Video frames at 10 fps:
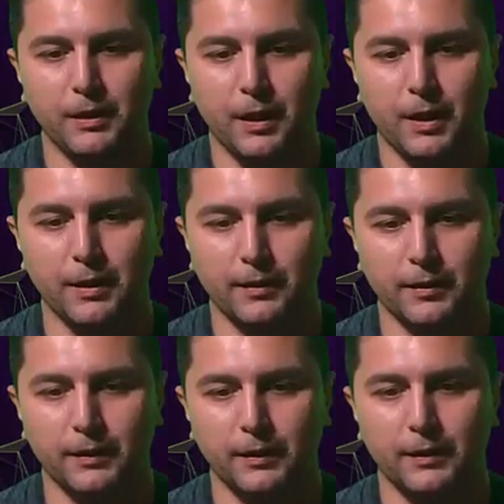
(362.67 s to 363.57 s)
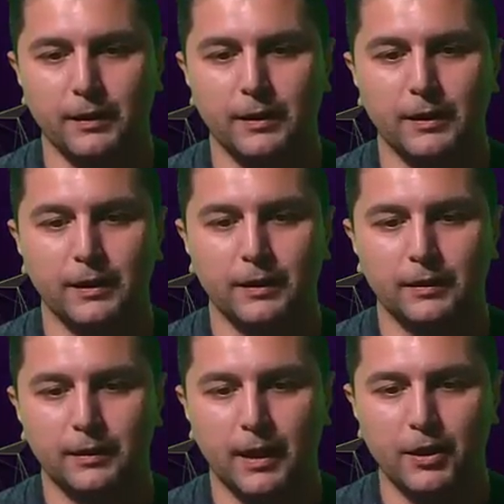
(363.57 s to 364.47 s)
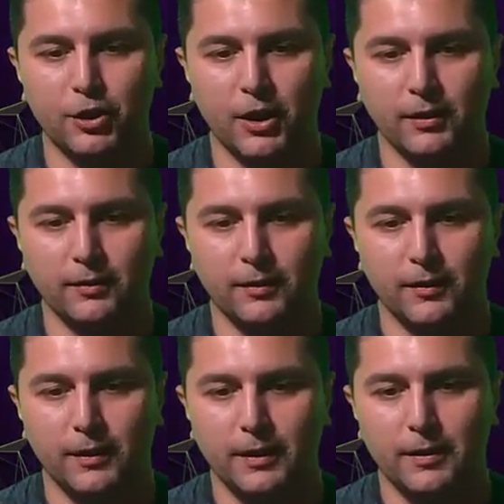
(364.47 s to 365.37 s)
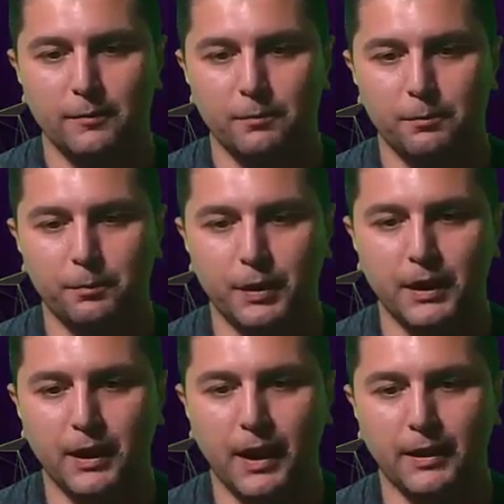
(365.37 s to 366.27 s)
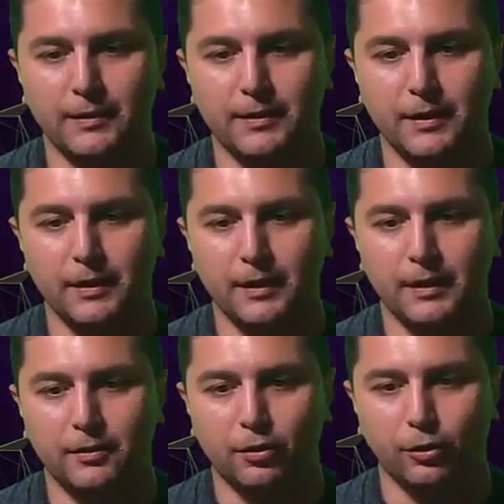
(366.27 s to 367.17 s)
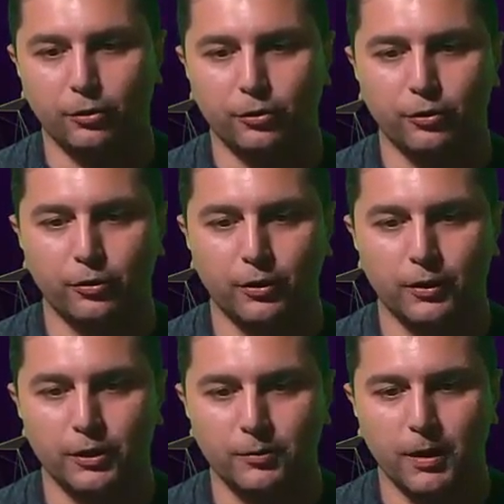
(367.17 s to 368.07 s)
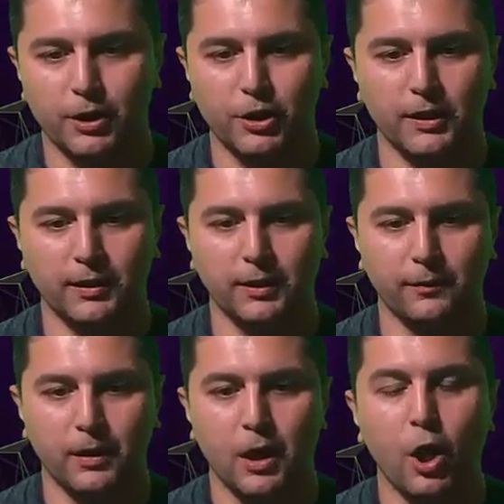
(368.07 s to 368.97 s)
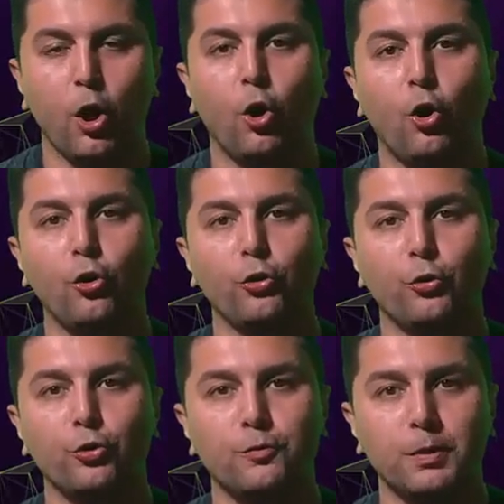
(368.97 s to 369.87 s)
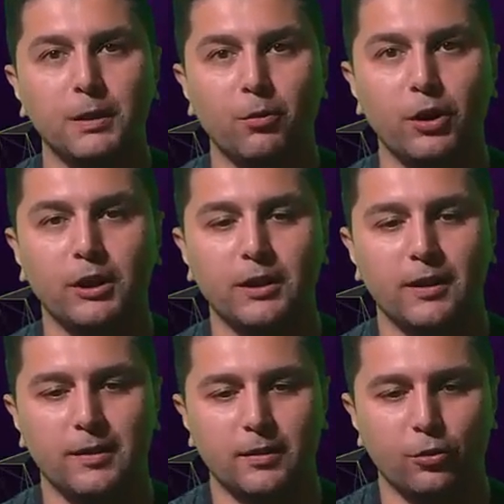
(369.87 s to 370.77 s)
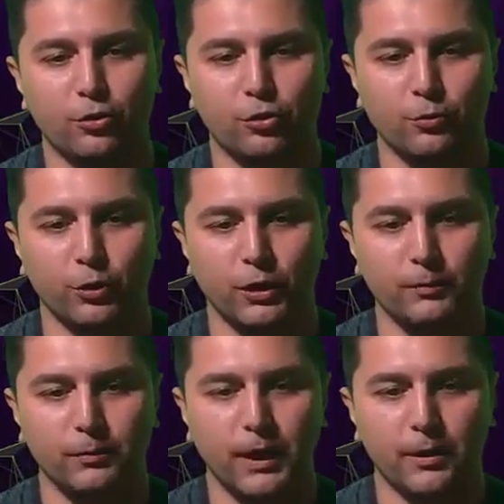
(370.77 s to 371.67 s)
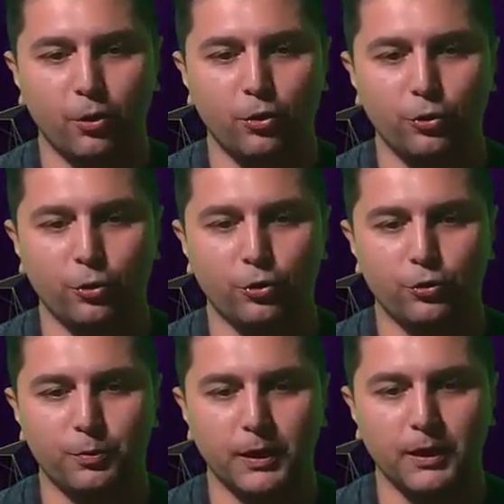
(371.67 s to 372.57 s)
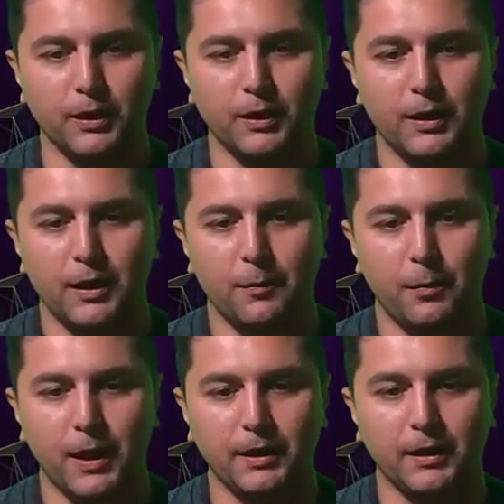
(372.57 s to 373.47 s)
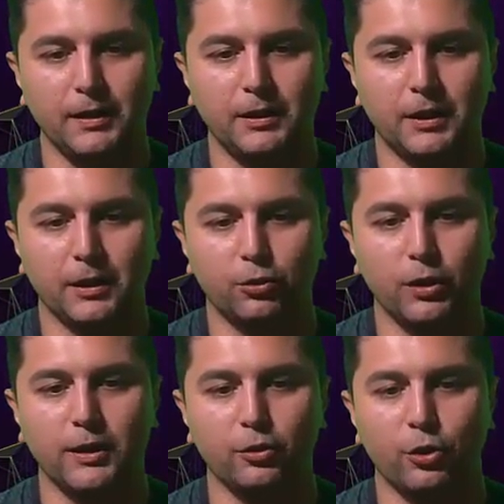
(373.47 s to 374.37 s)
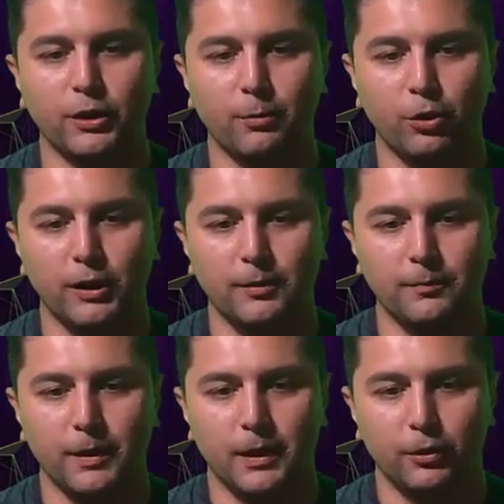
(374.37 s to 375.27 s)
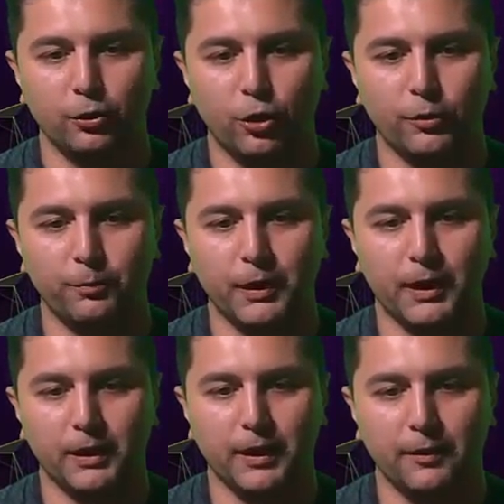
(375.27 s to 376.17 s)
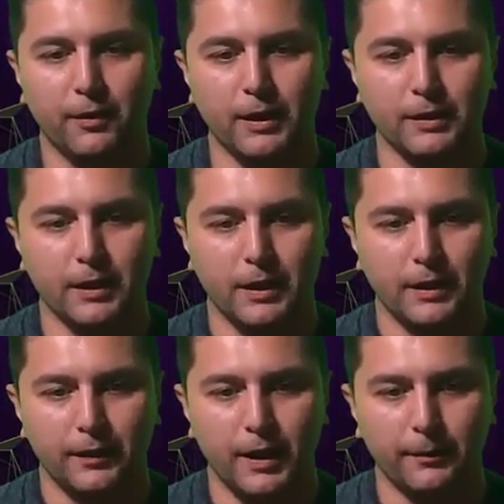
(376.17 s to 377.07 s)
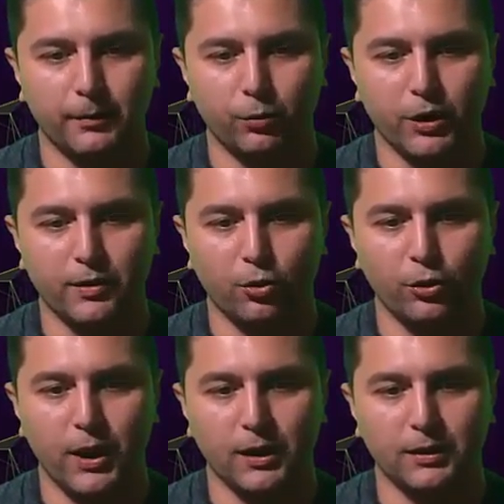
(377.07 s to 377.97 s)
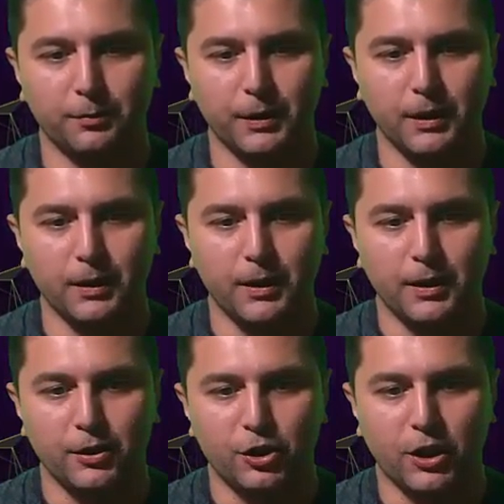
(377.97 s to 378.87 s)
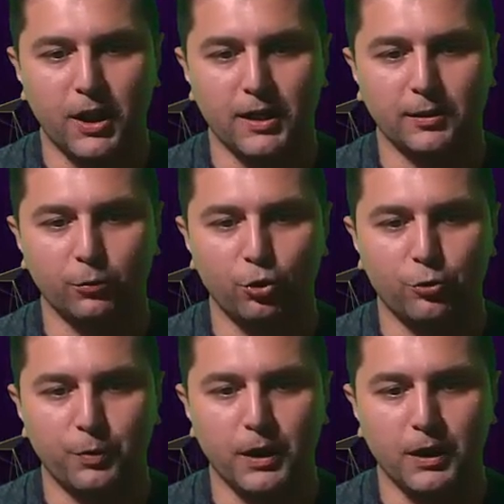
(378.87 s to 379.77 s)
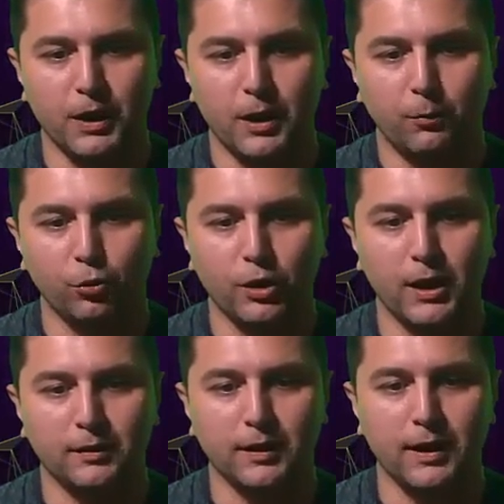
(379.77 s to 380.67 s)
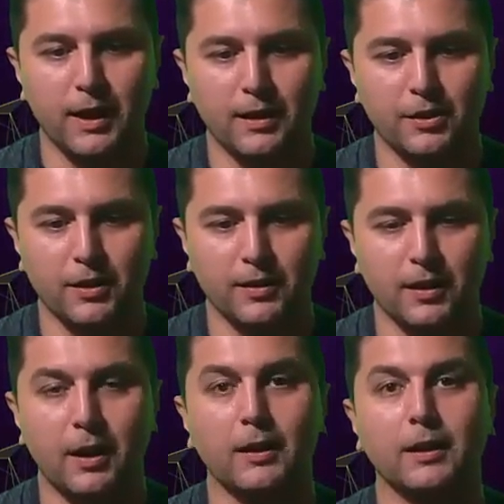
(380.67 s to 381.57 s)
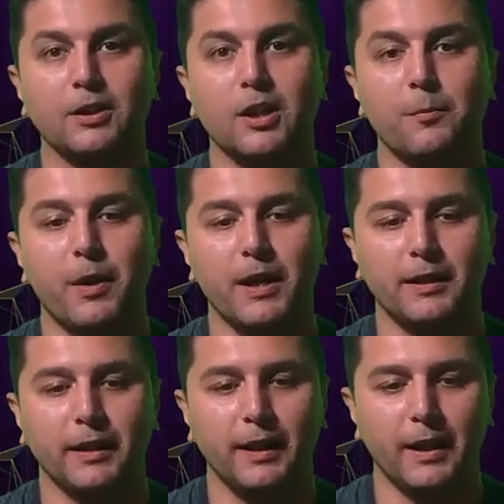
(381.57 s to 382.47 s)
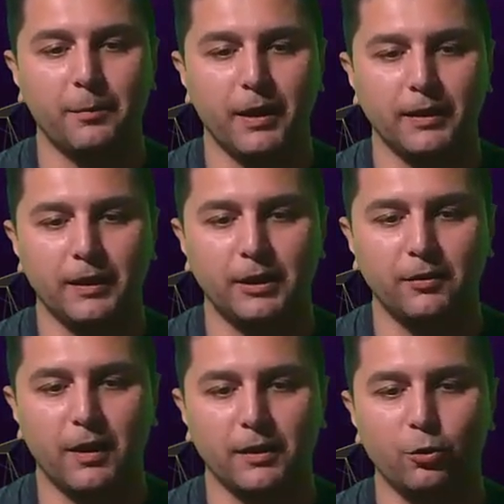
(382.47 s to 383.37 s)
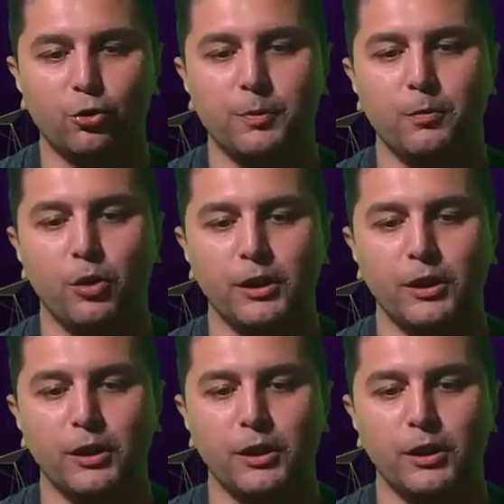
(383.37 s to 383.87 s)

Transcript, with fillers: 1 artı tanjant pi eksi x oldu. Şimdi aşağı taraf 19 pi bölü 2'nin esas ölçüsünü bulalım. Yani 19 pi'yi paydanın 2 katı olan 4'e bölelim. 4 pi kadar var. Ne yaptı burası? 16 pi. Çıkardım 3 pi. Bunun altına ne yazacağız arkadaşlar? Paydayı yani paydada 2 vardı 3 pi